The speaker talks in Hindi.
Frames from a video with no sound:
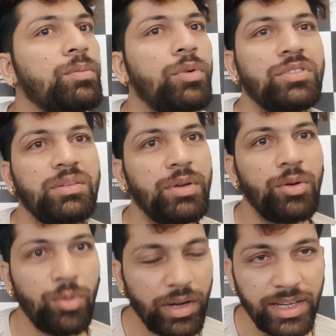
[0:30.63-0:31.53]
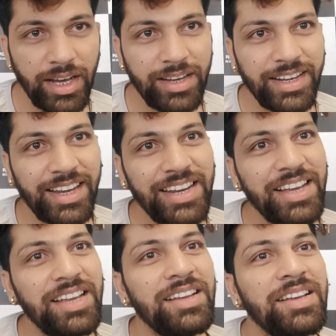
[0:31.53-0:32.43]
पॉसिबल हुआ नहीं आने के
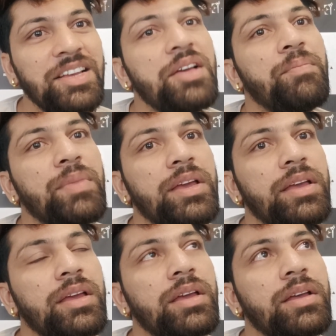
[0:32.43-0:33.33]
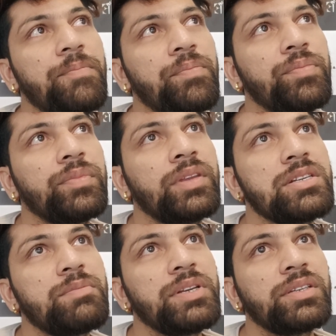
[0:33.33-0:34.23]
लिए मैं
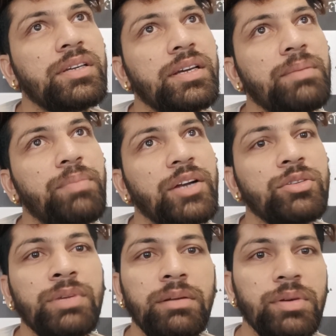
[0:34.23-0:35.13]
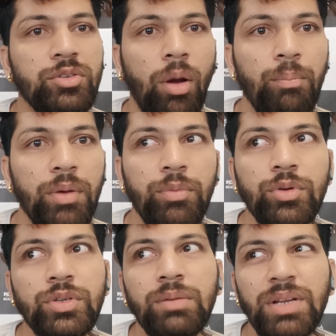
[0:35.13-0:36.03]
दस बज के पाँच मिनट पे शॉप में
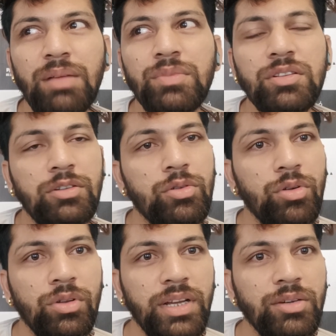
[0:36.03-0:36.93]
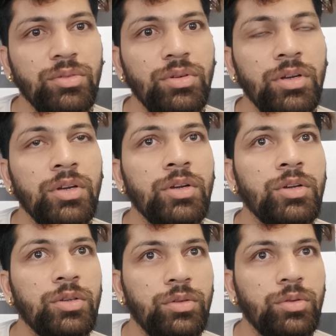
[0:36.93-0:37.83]
पहुंचा मतलब दस को खोलता ही हूँ
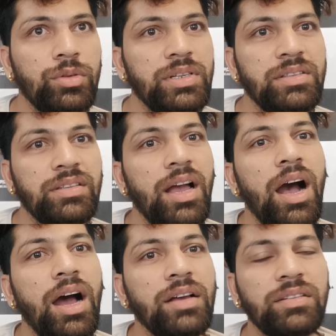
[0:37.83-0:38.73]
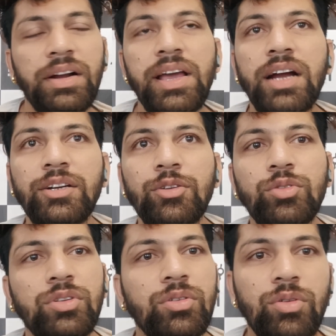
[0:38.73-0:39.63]
दो दिन से हाँ, साढ़े आठ नौ
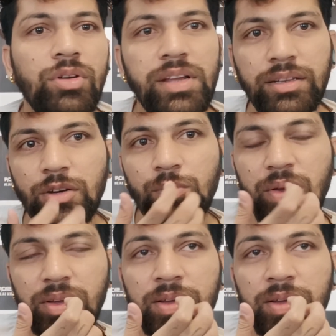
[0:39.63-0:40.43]
तो खोल जाता हूँ मैं